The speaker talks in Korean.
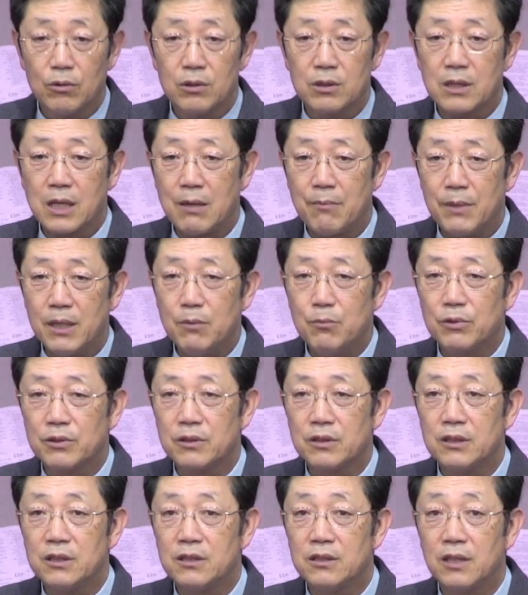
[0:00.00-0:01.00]
가만히
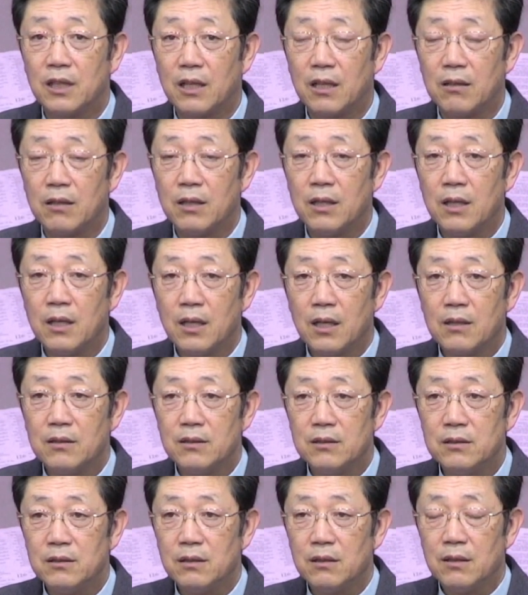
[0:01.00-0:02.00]
보세요 이
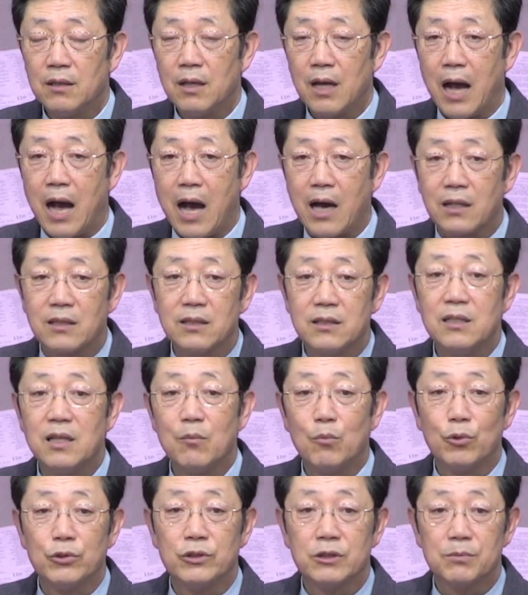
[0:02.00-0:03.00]
시대는 악인의
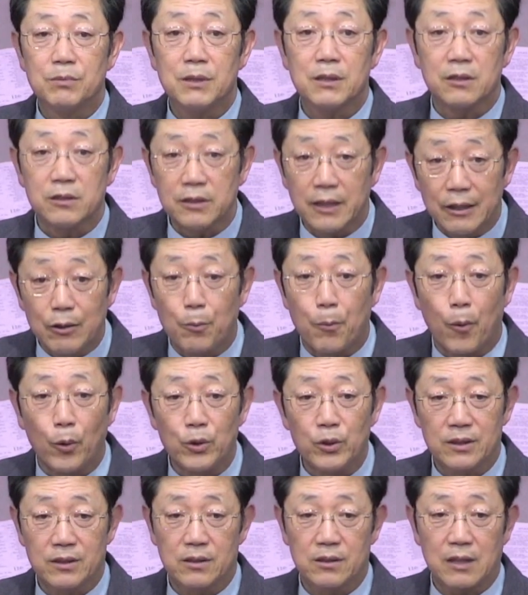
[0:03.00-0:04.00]
모습을 그대로
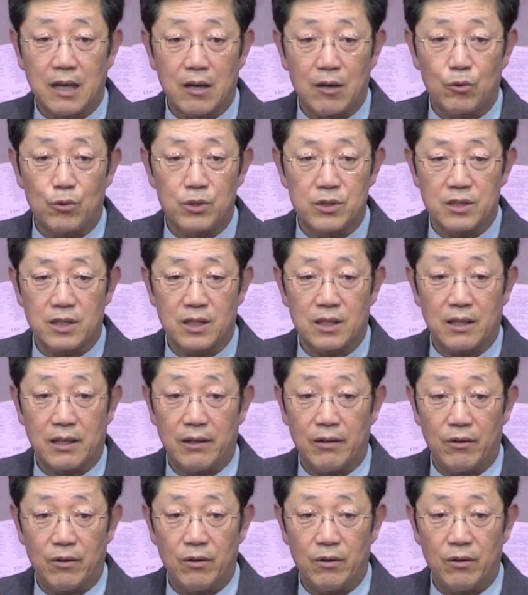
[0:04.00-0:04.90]
본다고 있잖아요